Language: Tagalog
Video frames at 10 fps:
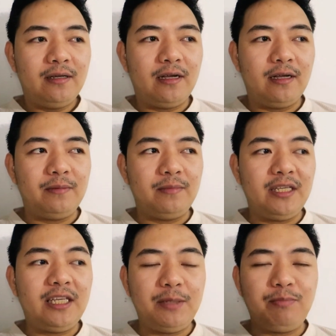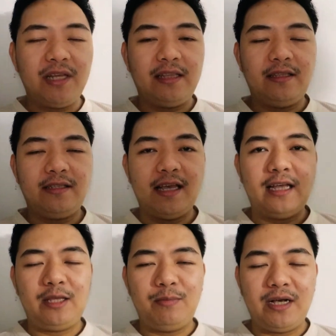um, i-keep natin
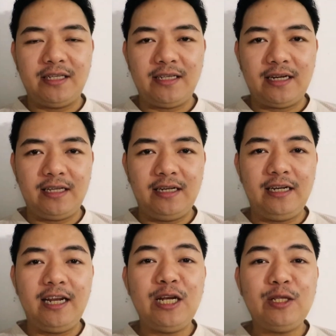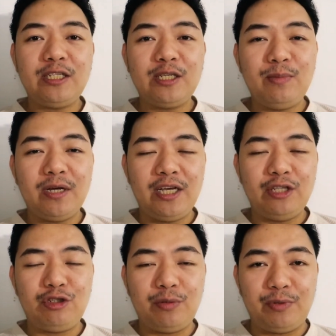sa ating mga sarili, lalo na sa mga
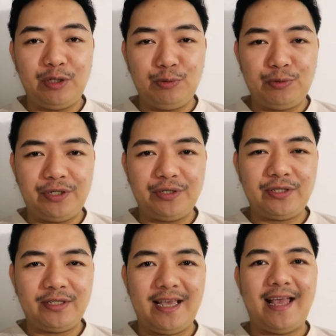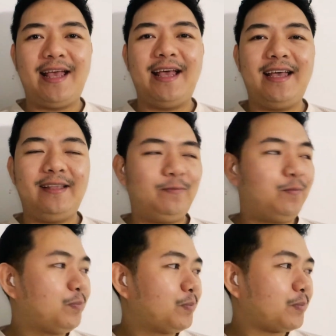entrepreneurs. Yan.
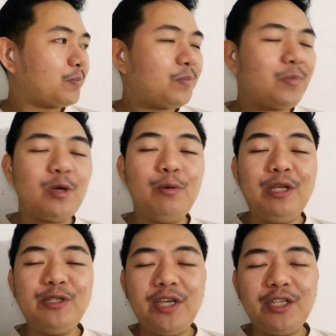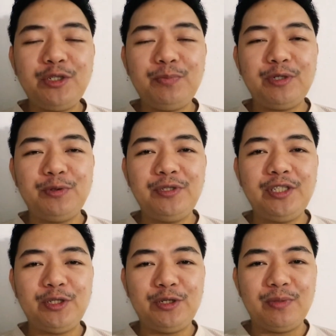When you say entrepreneurs,
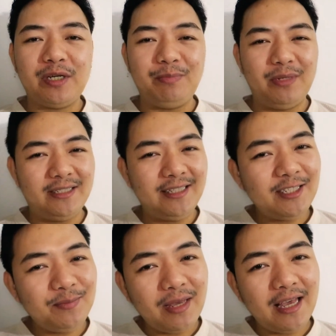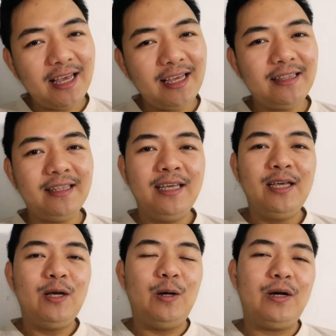ito yung mga businessman,
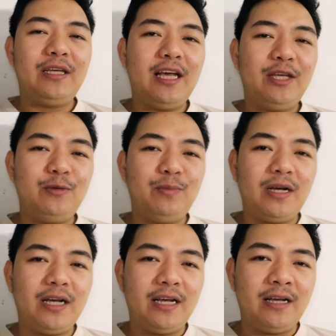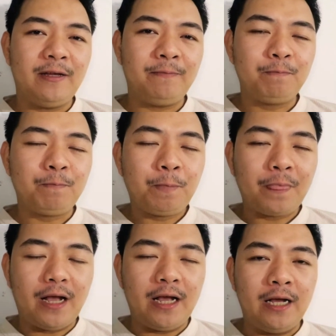o kaya yung mga,
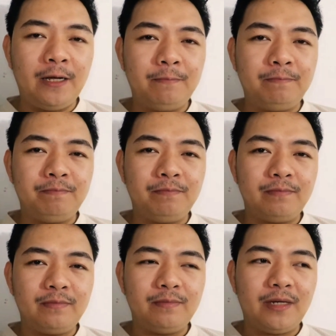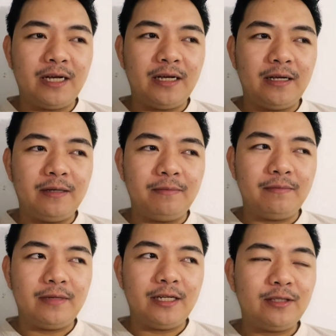um, mga,
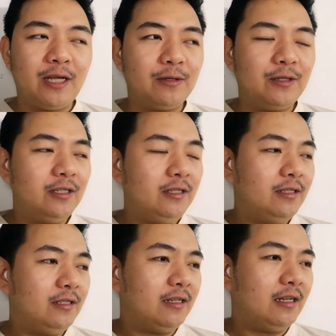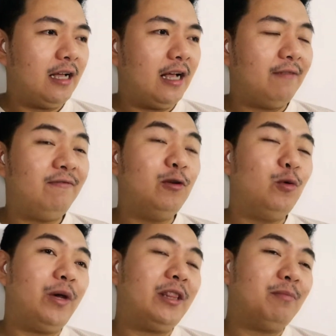ano tawag doon?
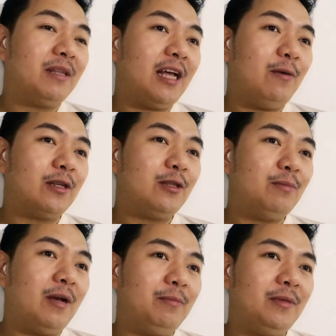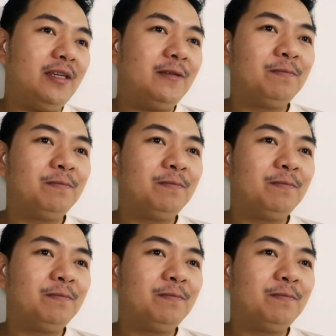Affluent ba tawag doon, mami?